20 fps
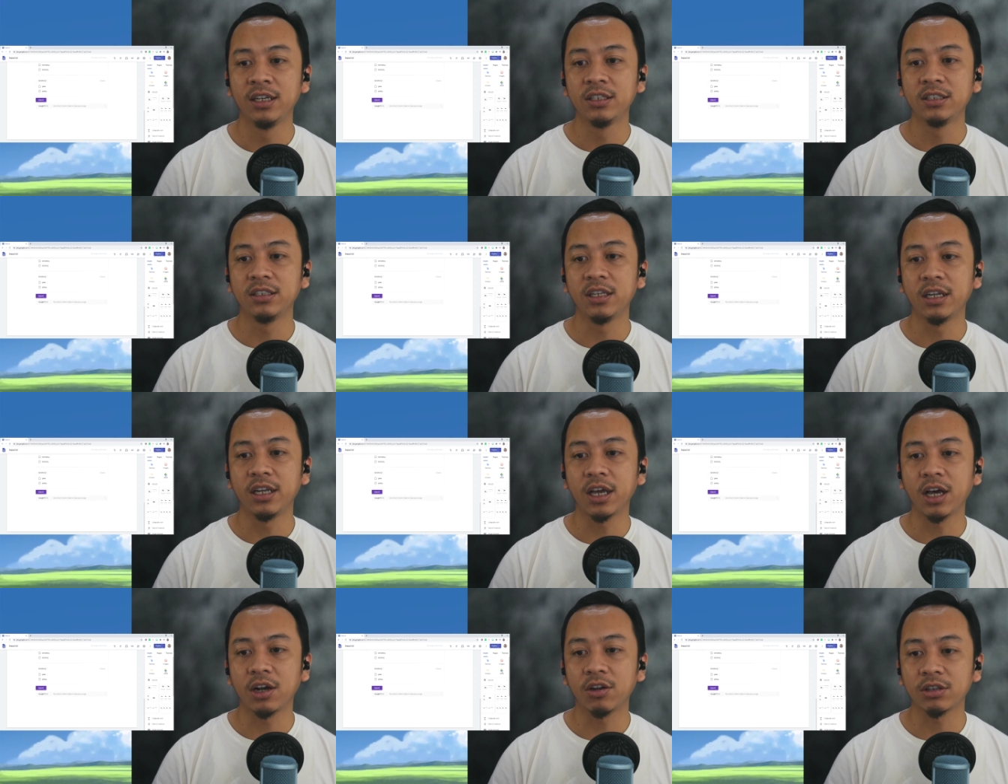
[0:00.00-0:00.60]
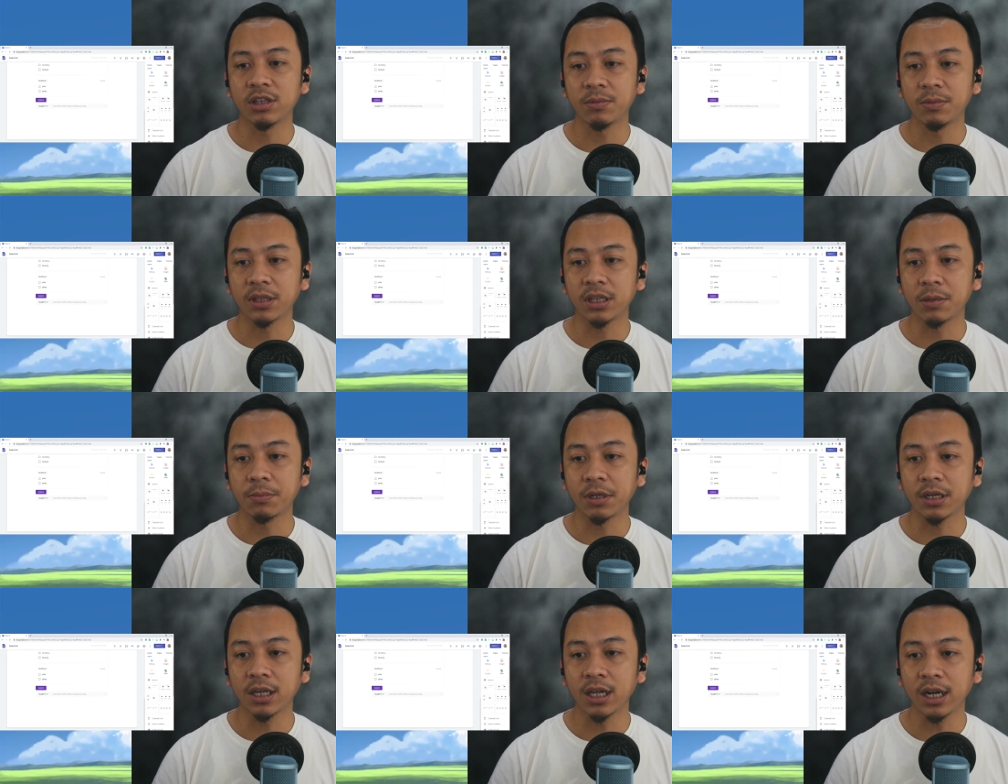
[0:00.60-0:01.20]
Jadi kalau
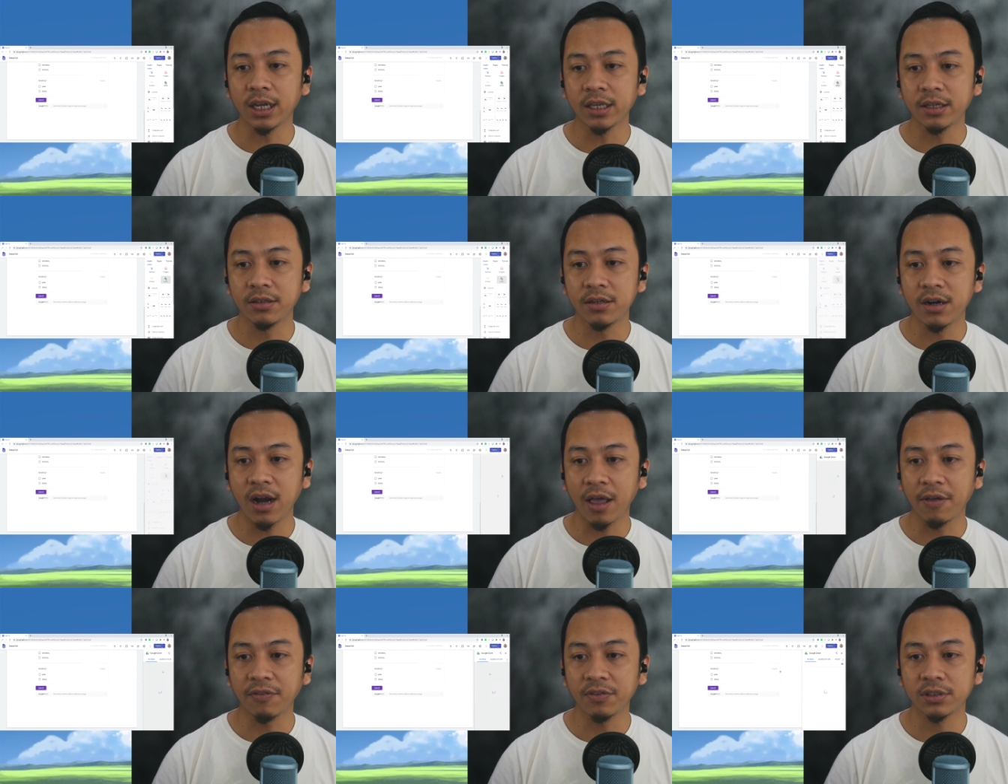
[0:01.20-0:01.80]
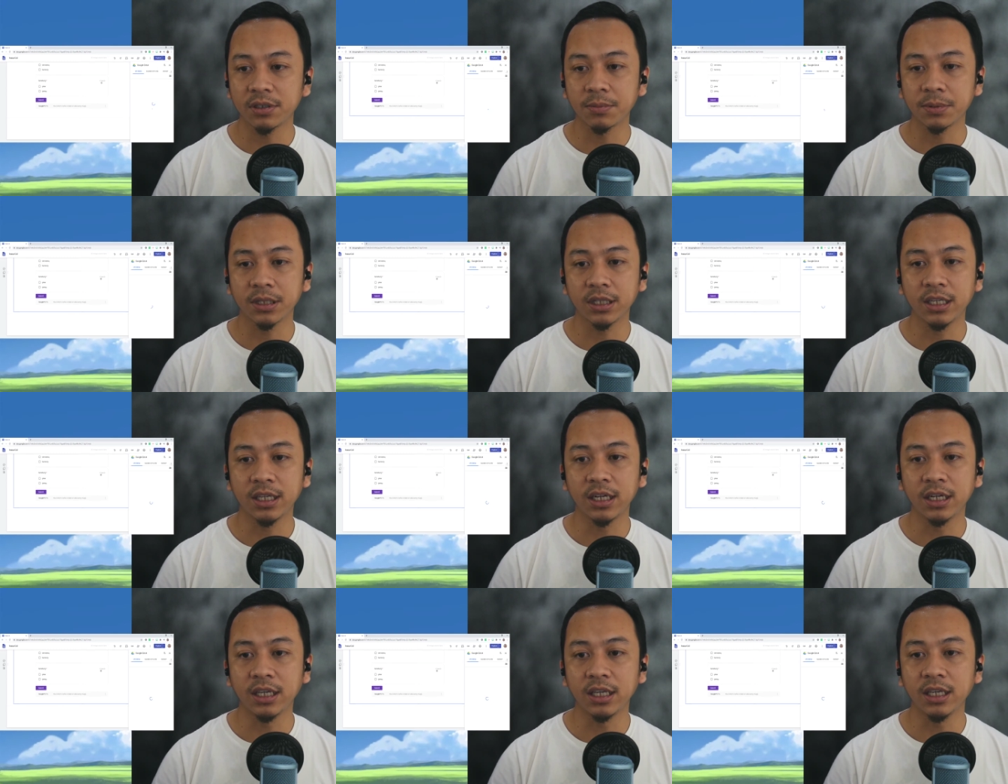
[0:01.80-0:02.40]
teman-teman klik drive
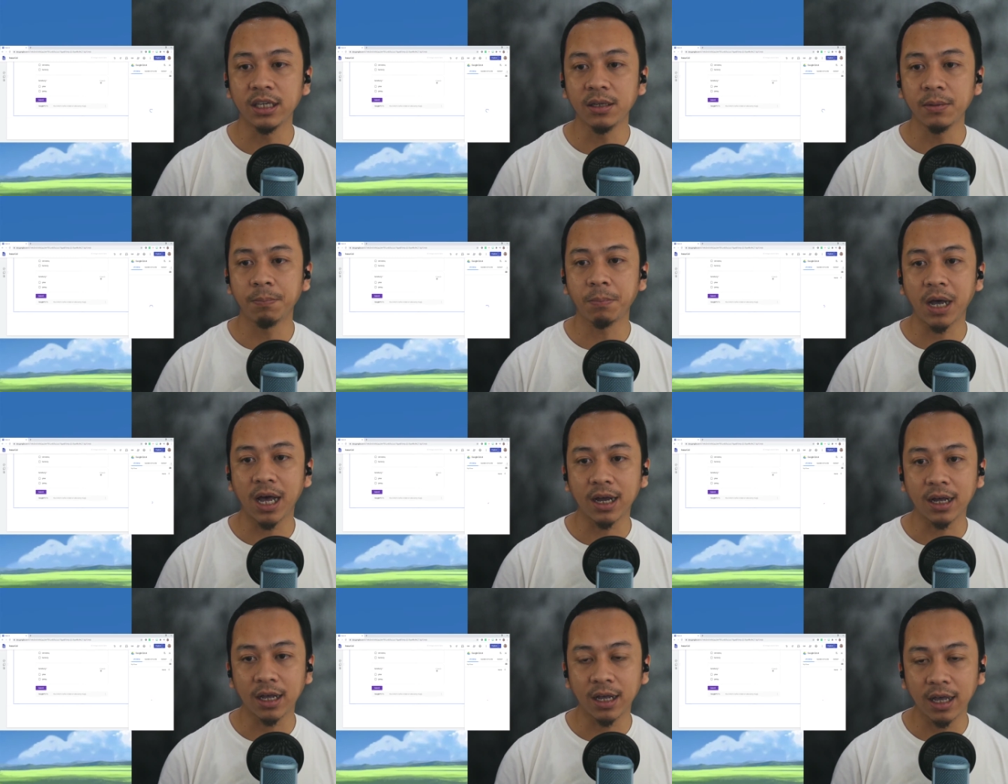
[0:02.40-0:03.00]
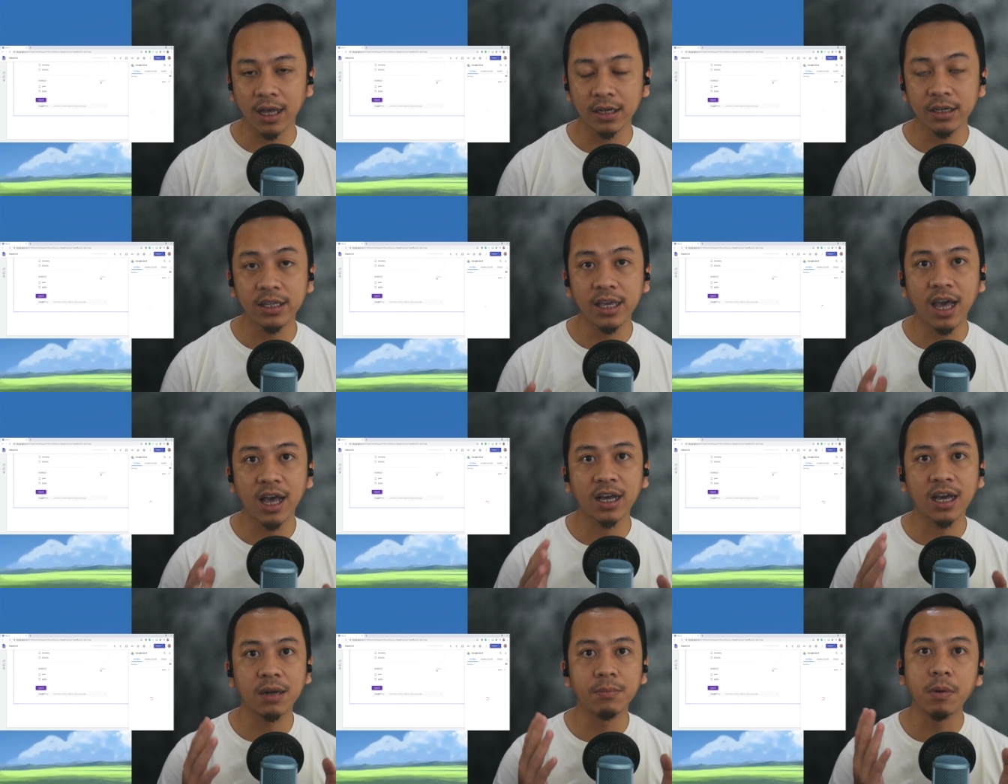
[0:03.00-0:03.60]
seperti ini, maka
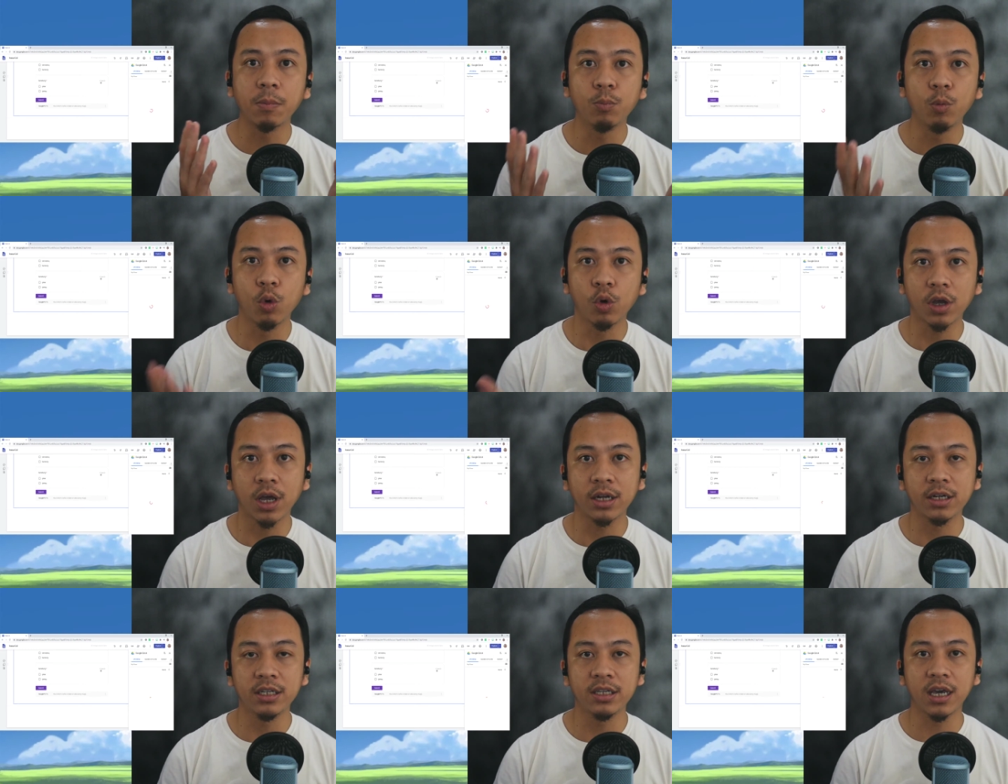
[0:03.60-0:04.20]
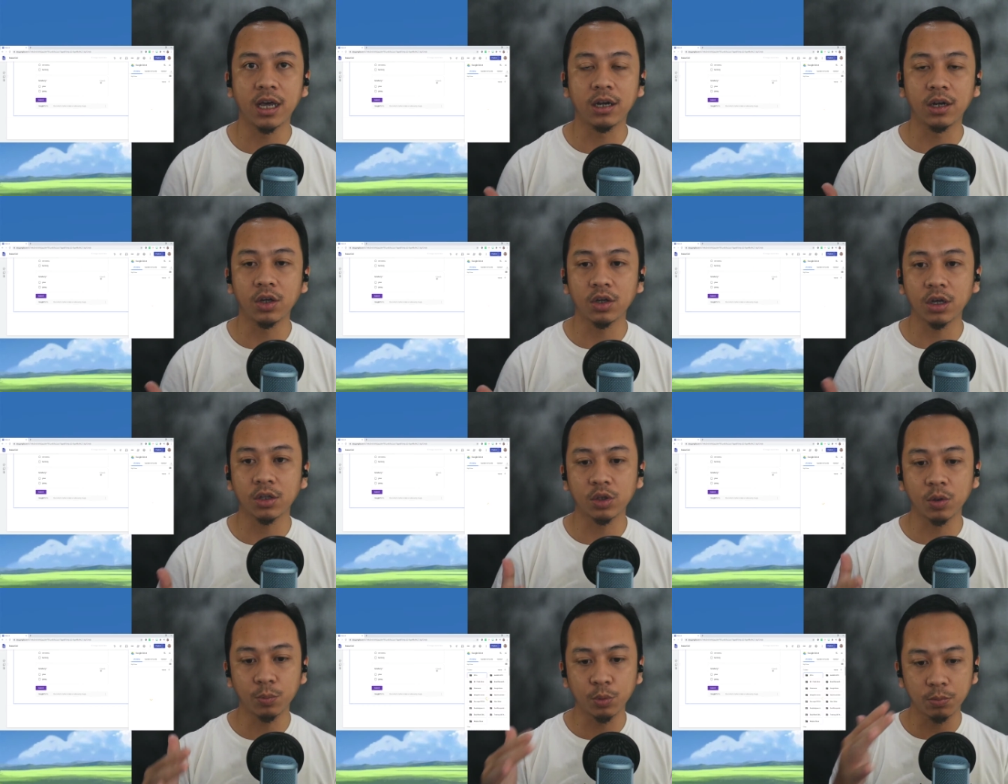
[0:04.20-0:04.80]
dia akan membuka
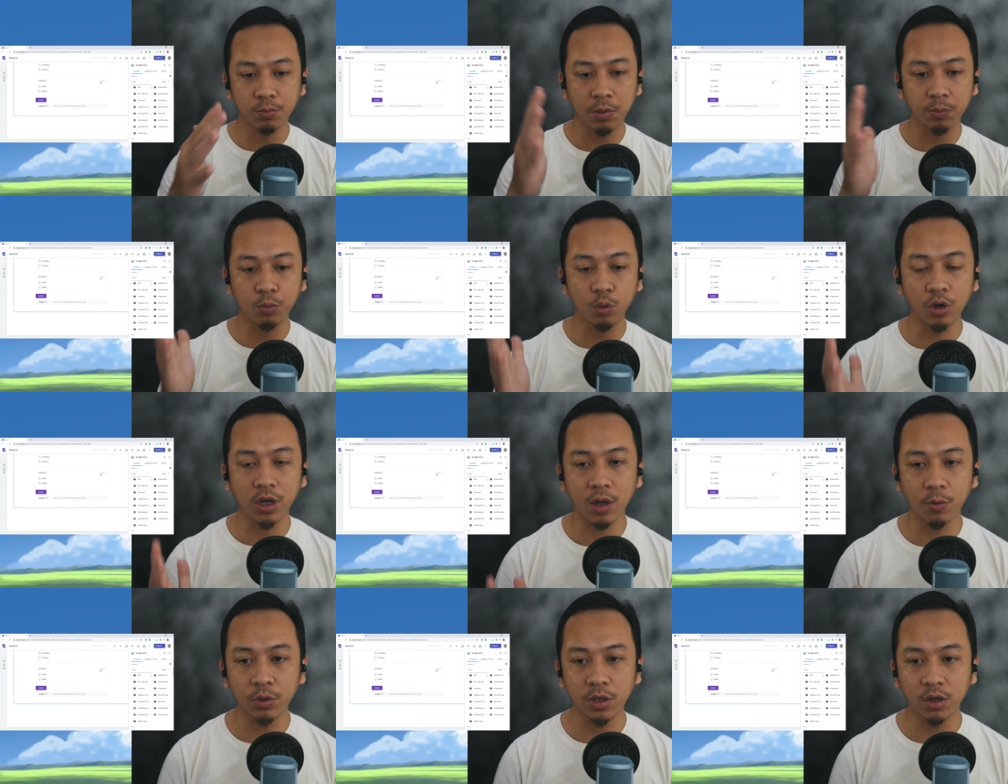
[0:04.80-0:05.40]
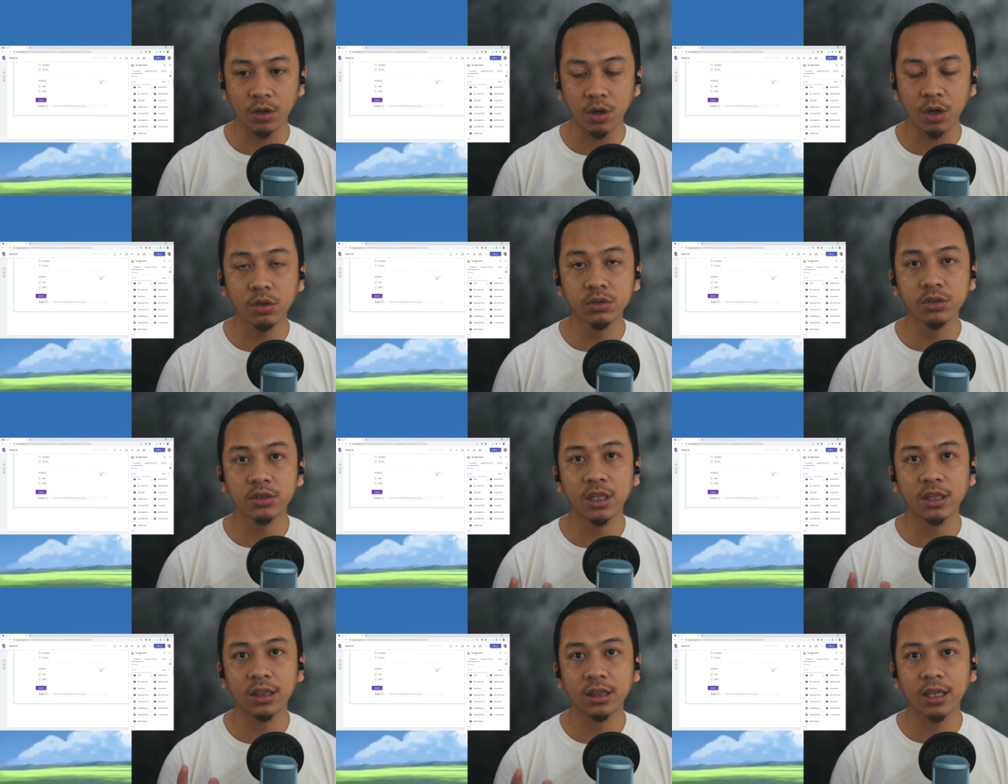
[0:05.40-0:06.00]
dialog ataupun membuka
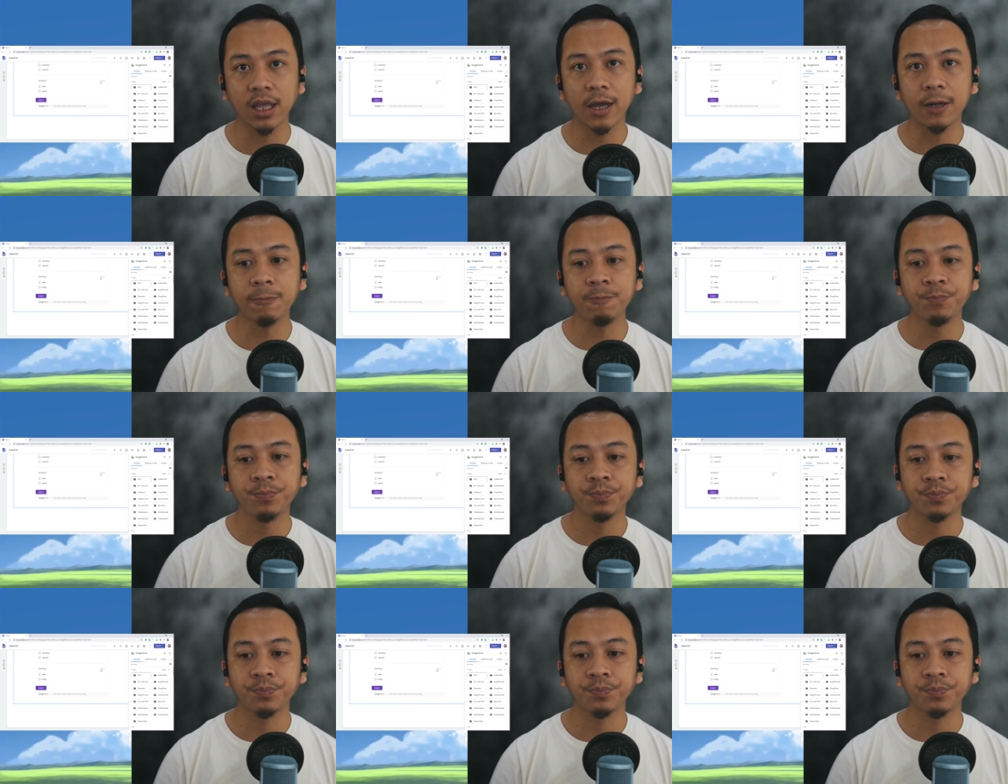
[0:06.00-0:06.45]
Windows tentang